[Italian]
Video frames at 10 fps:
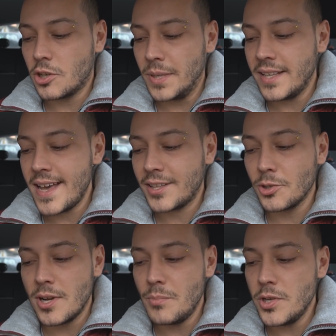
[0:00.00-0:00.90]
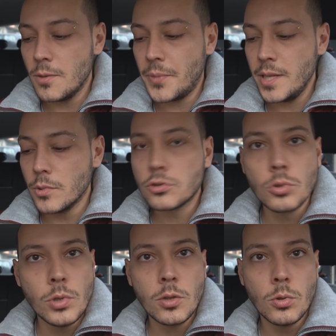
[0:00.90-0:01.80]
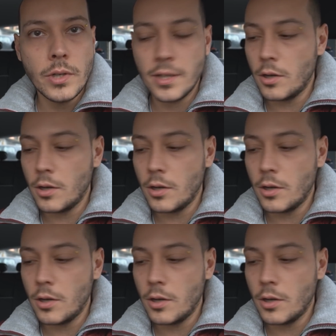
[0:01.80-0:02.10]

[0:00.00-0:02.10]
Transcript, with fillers: come detto è il mio primo Suicune,